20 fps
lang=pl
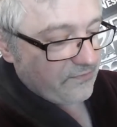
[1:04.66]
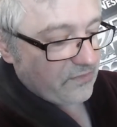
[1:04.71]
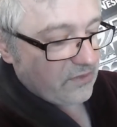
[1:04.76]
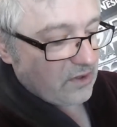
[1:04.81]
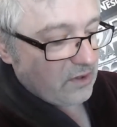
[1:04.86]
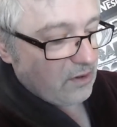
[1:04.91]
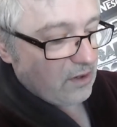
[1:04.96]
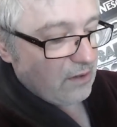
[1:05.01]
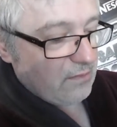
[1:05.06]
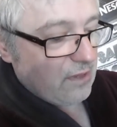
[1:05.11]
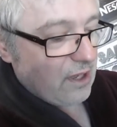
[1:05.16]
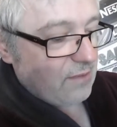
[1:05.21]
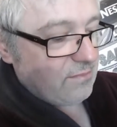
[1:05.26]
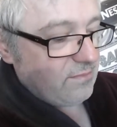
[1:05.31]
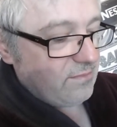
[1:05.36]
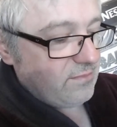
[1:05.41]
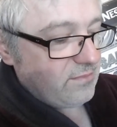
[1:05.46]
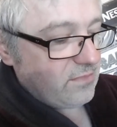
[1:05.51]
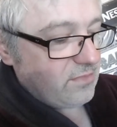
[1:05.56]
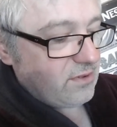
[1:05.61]
który mam
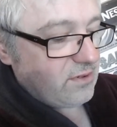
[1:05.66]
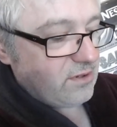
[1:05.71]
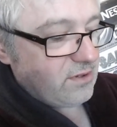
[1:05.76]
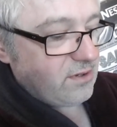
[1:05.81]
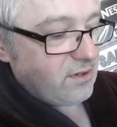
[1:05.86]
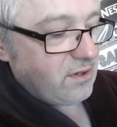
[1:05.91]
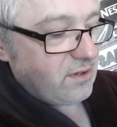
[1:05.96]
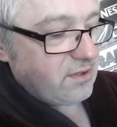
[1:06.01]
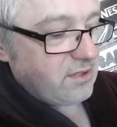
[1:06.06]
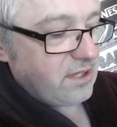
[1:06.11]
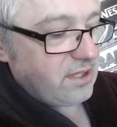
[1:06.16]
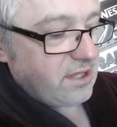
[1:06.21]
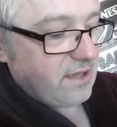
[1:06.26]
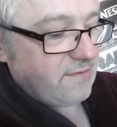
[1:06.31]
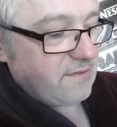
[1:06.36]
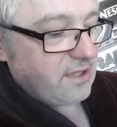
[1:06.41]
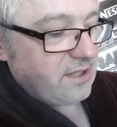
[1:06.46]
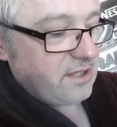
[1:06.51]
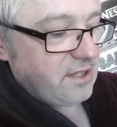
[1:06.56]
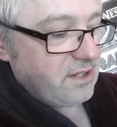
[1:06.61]
od
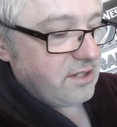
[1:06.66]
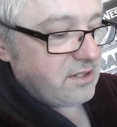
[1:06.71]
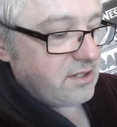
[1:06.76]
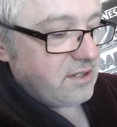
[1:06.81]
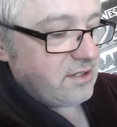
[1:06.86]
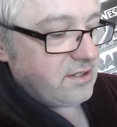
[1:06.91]
niedawna też,